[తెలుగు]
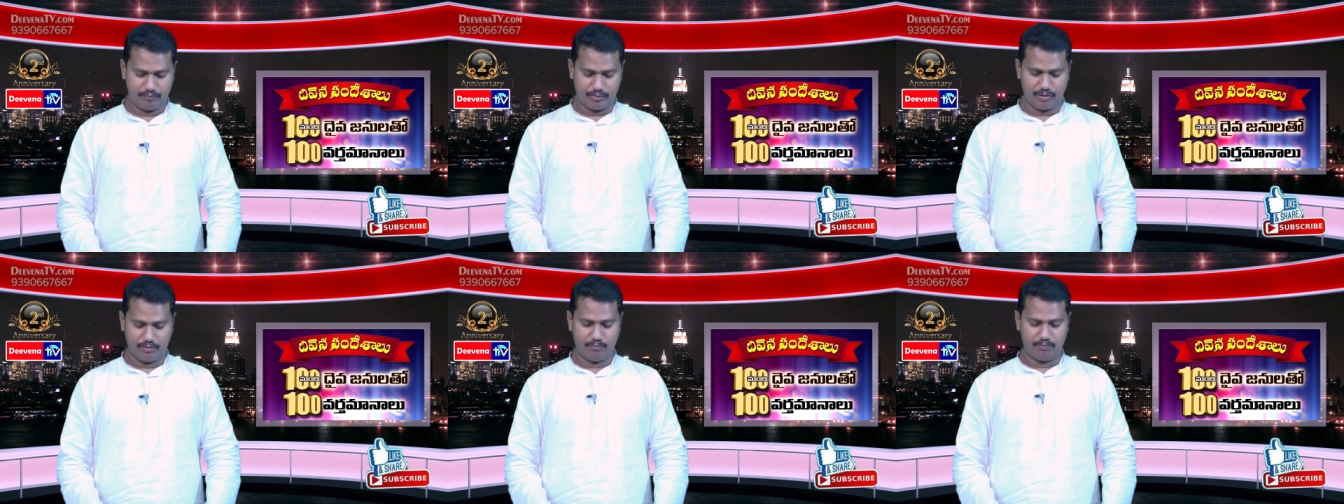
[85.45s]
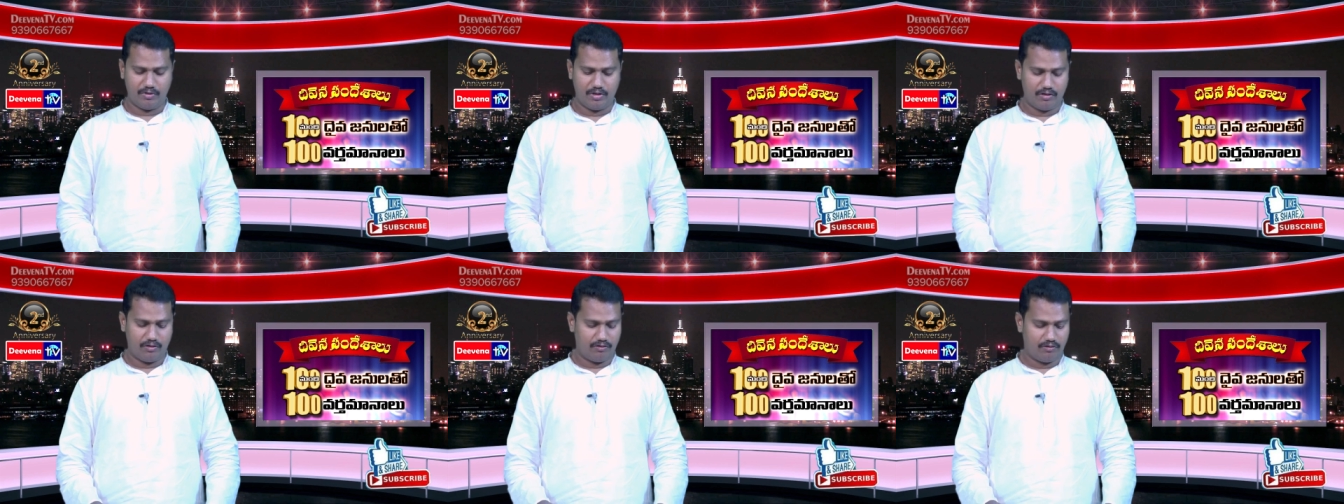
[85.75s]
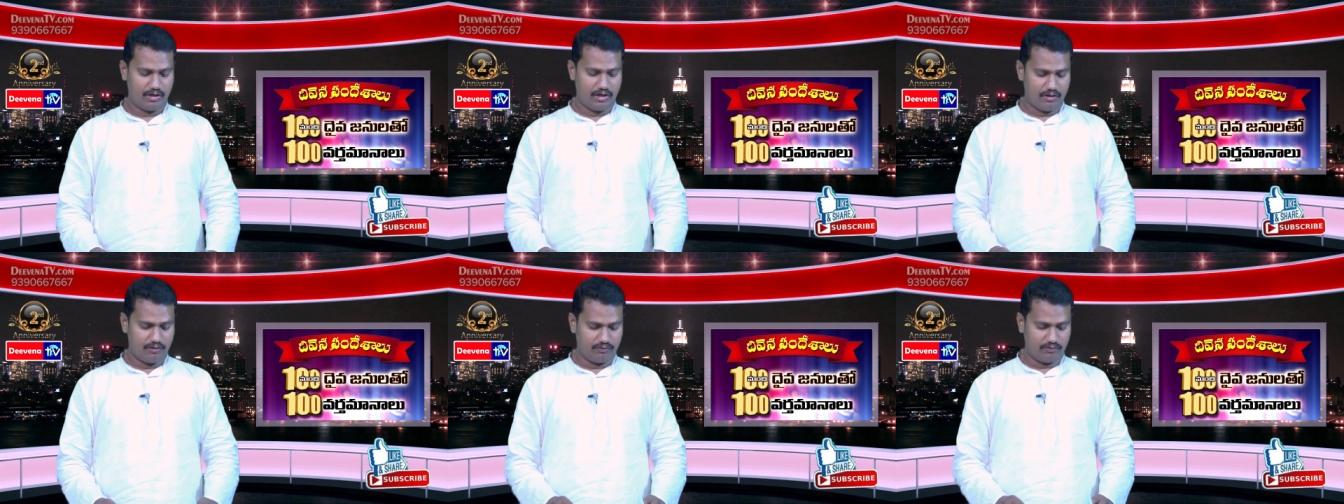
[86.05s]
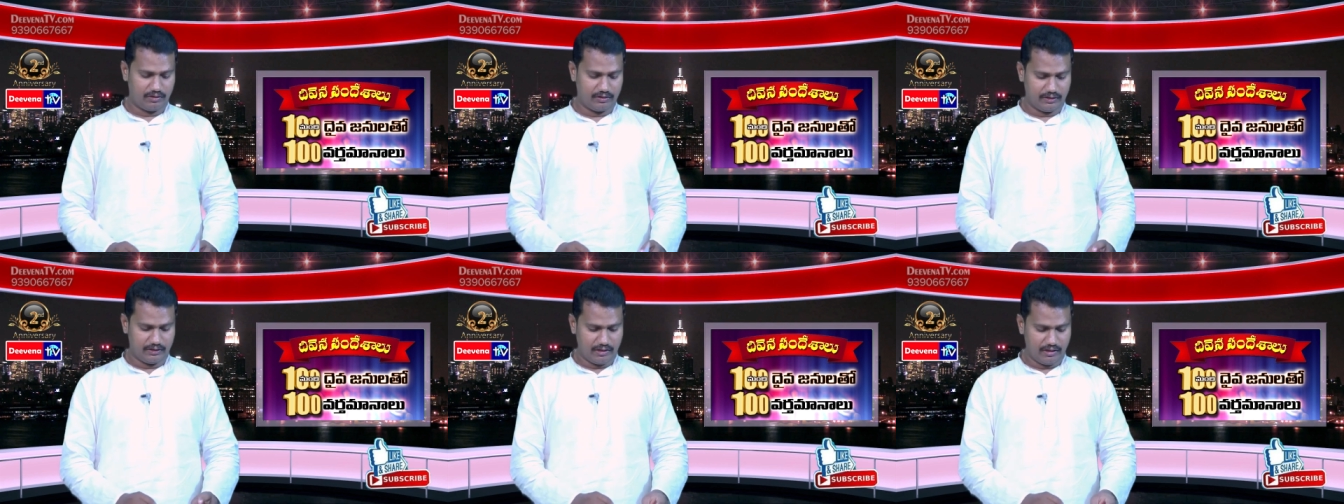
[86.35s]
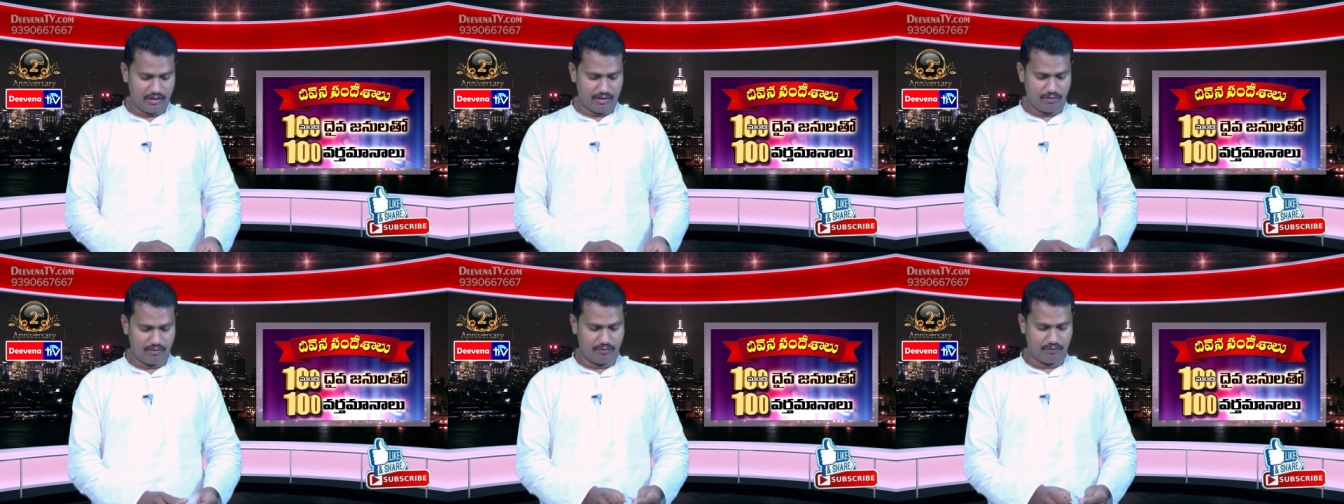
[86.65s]
ప్రభువారు రానున్న
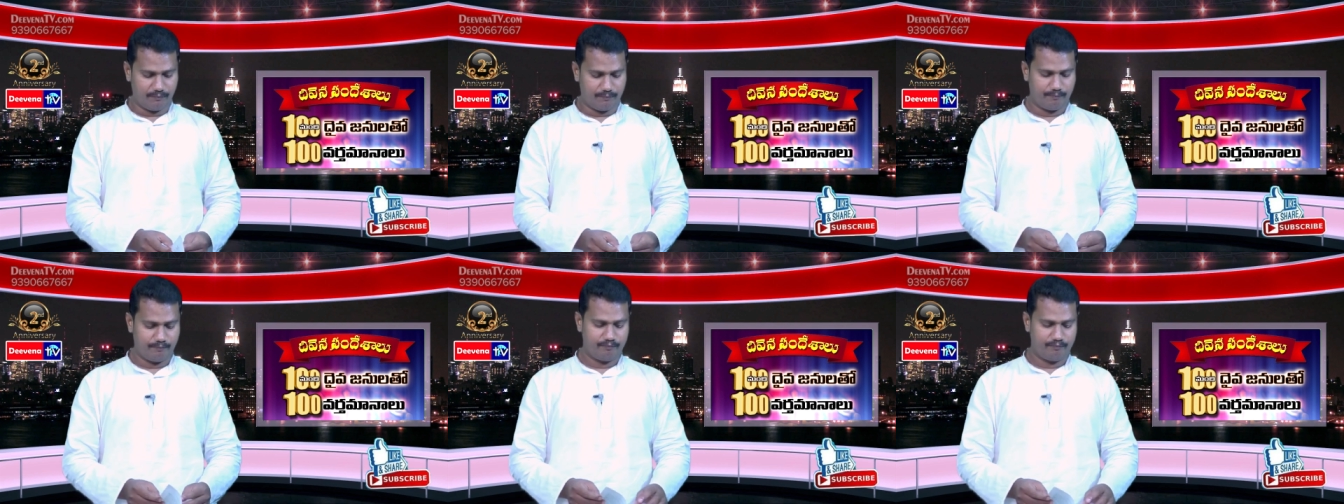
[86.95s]
దినాల్లో